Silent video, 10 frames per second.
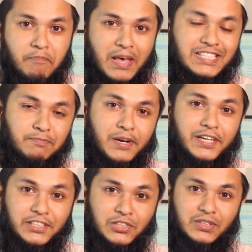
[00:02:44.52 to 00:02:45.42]
বেস্ট
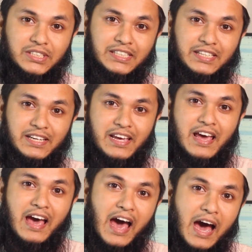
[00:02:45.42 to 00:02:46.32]
প্র্যাকটিস হচ্ছে
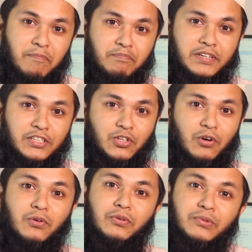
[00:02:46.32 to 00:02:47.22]
আপনি
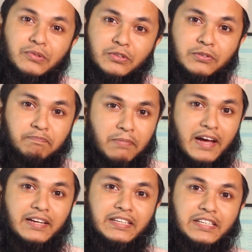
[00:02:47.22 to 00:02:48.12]
যখন কোনো
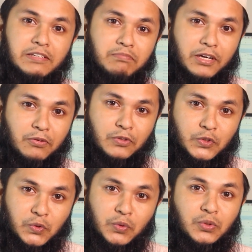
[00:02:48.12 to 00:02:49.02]
প্লাগইন বা কোনো
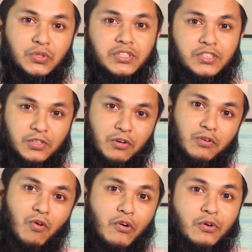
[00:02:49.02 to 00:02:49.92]
সোর্স
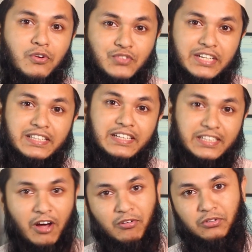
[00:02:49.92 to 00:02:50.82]
যখন অন্য ওয়েবসাইট থেকে
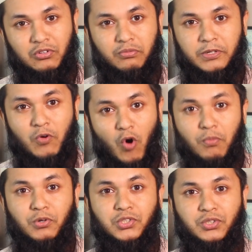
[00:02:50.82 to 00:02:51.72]
ডাউনলোড করবেন
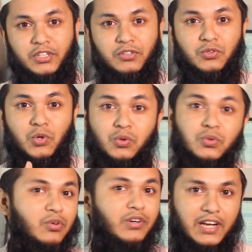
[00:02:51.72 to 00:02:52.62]
অবশ্যই
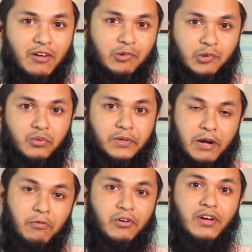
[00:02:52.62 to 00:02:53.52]
নতুন করে ডাউনলোড করবেন
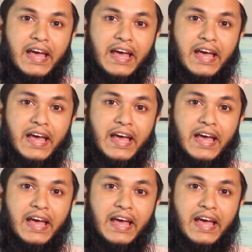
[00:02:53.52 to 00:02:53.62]
এবং